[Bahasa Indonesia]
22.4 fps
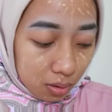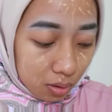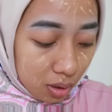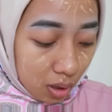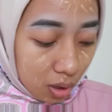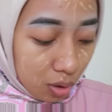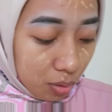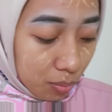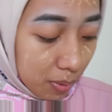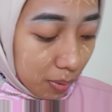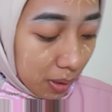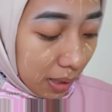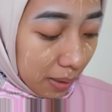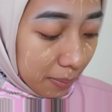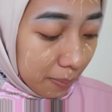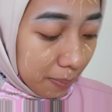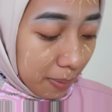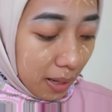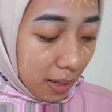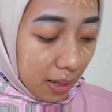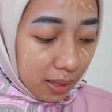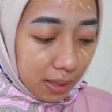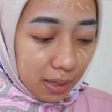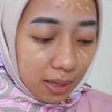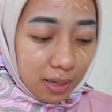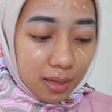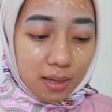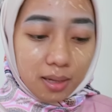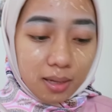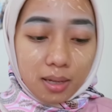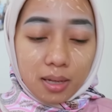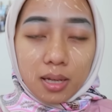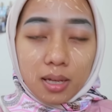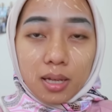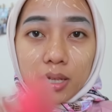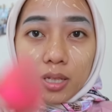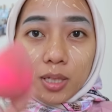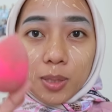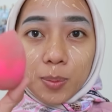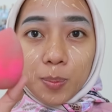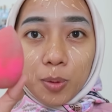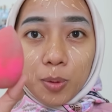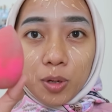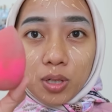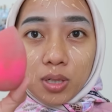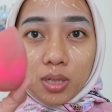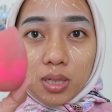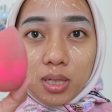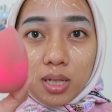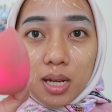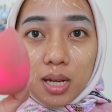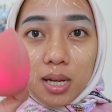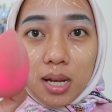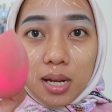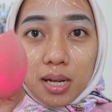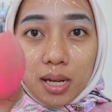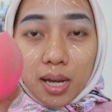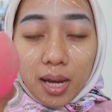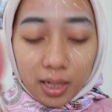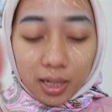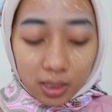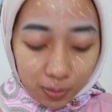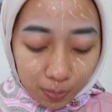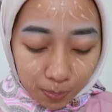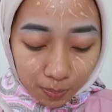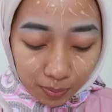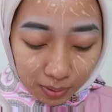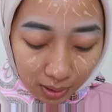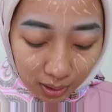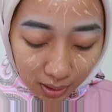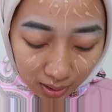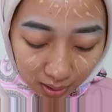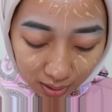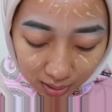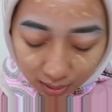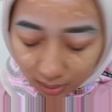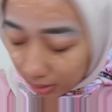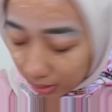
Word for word: terus aku blend pakai sponsnya dari expert